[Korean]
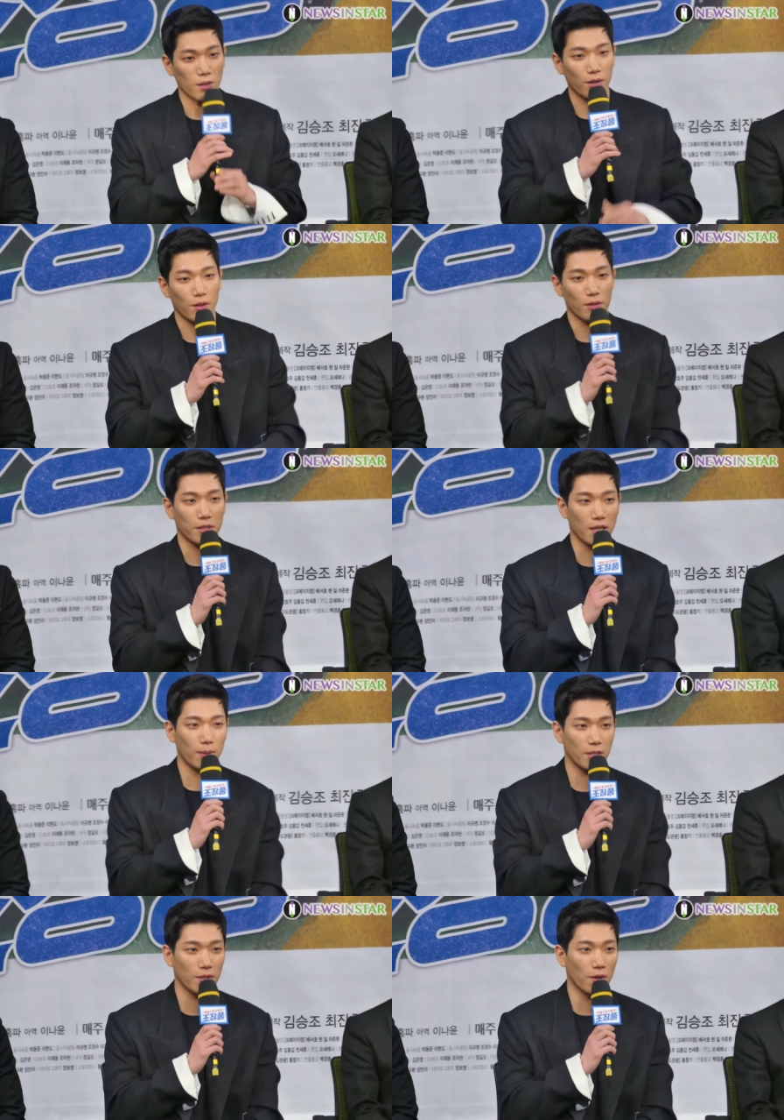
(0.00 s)
어, 제가
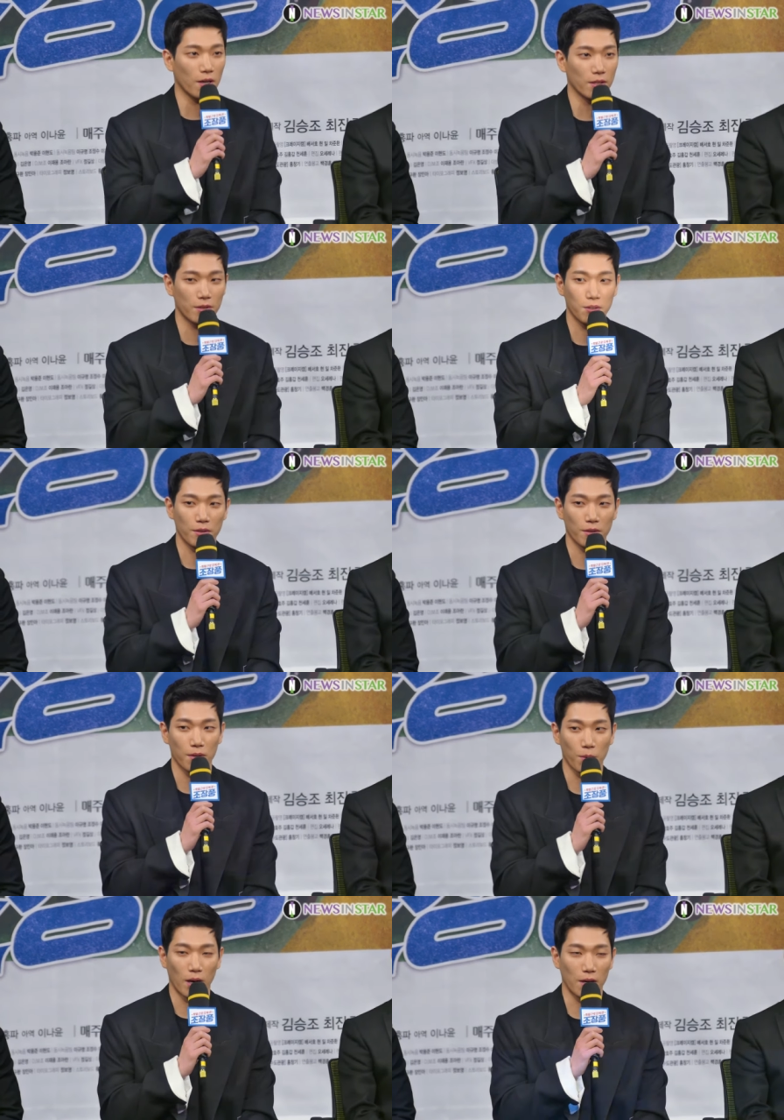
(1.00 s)
맡은 역할은요,
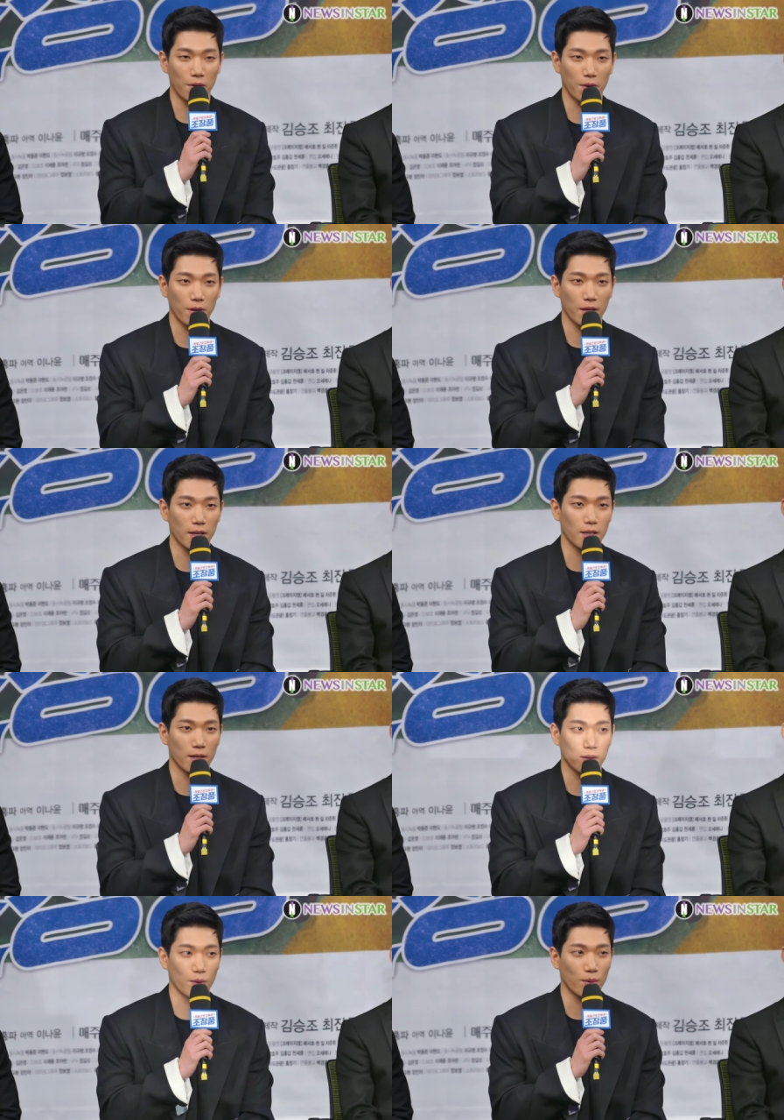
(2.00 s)
어, 과거의
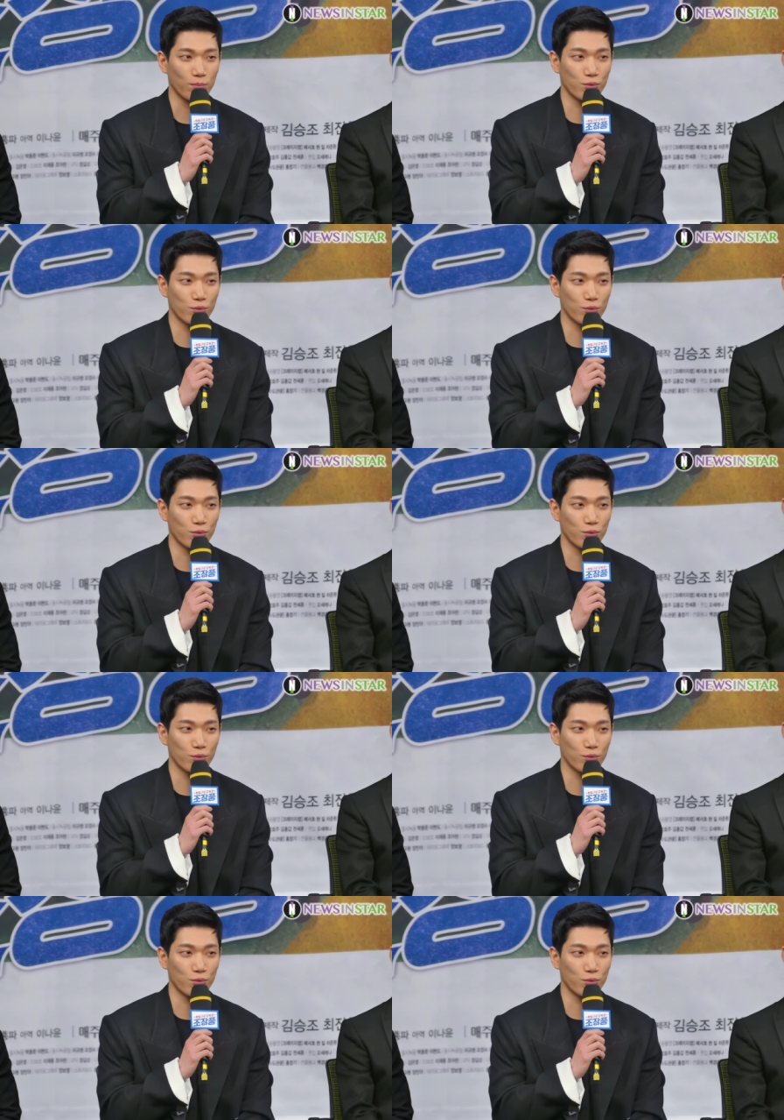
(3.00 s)
어,